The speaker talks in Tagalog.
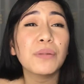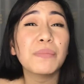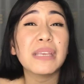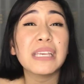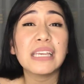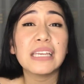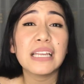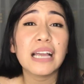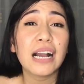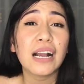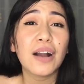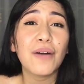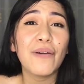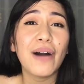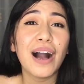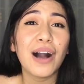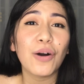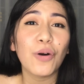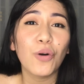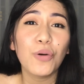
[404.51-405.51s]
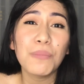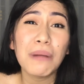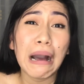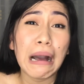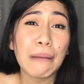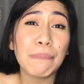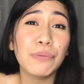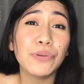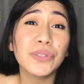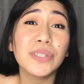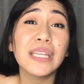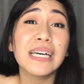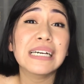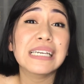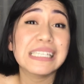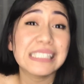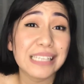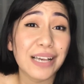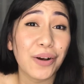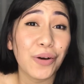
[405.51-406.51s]
may ginagawa ako, umaabot ng
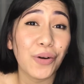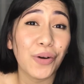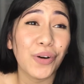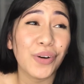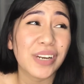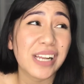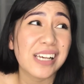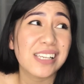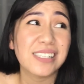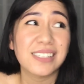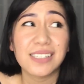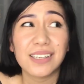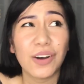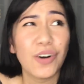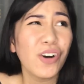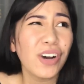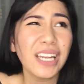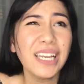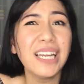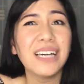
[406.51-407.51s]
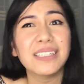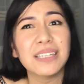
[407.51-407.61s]
isang oras, okay lang